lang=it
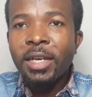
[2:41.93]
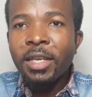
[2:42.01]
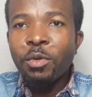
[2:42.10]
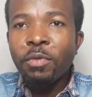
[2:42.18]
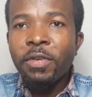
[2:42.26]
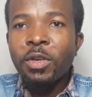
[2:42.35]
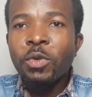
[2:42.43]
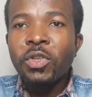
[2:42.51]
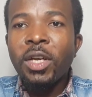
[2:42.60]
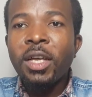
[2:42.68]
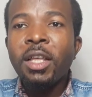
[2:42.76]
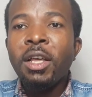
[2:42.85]
che il governo
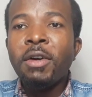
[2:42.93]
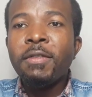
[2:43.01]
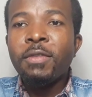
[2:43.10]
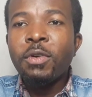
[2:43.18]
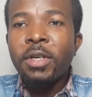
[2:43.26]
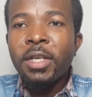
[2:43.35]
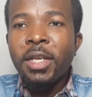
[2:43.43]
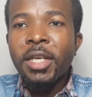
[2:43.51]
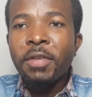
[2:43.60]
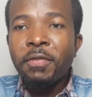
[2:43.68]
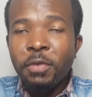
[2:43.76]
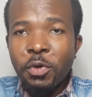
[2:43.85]
già vuole
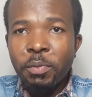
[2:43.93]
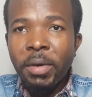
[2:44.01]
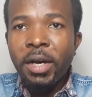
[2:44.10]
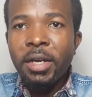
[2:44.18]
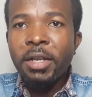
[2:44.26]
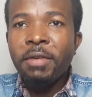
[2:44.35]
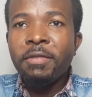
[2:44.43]
riformare,